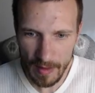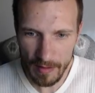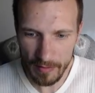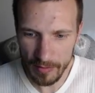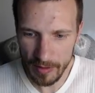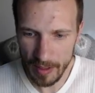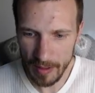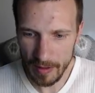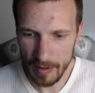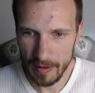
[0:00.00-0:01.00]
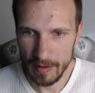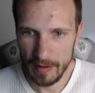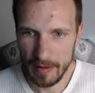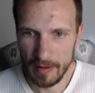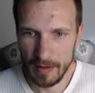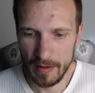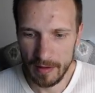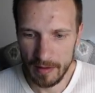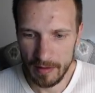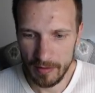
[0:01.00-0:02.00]
Вот.
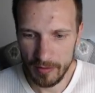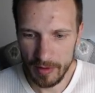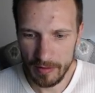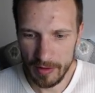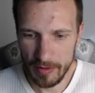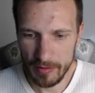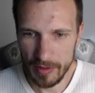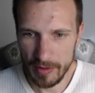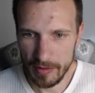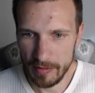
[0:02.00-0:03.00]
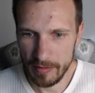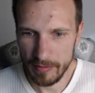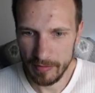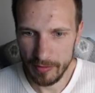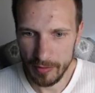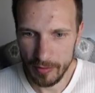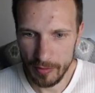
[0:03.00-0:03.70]
Ну давайте уже воду